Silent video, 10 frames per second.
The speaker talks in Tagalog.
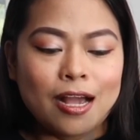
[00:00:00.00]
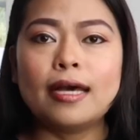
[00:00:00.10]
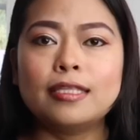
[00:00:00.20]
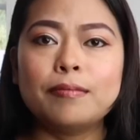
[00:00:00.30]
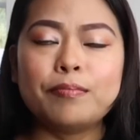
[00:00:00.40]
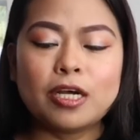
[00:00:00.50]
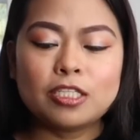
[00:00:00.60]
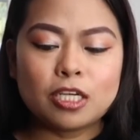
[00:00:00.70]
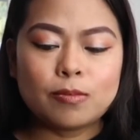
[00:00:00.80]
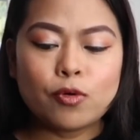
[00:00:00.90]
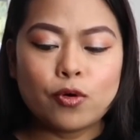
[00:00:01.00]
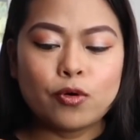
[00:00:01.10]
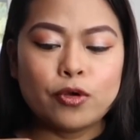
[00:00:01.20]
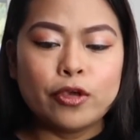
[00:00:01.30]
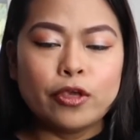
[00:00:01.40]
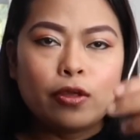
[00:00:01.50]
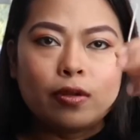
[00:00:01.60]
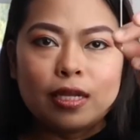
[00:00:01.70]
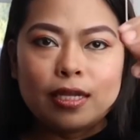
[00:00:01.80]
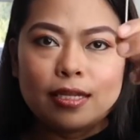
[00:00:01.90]
hat ng project mo, you
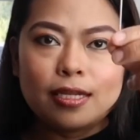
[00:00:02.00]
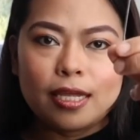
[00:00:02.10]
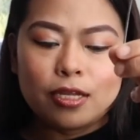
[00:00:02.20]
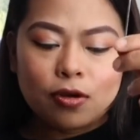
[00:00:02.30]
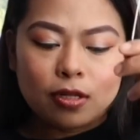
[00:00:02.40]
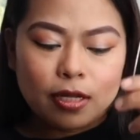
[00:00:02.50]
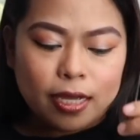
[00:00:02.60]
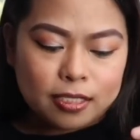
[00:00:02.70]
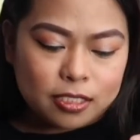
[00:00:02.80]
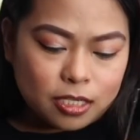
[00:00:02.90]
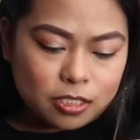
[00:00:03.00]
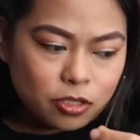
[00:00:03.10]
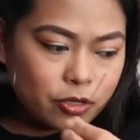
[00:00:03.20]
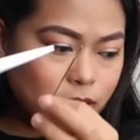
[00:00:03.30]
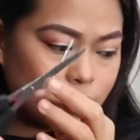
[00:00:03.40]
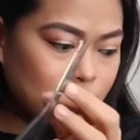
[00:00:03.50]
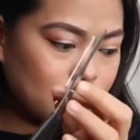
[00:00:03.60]
needed needle and scissors.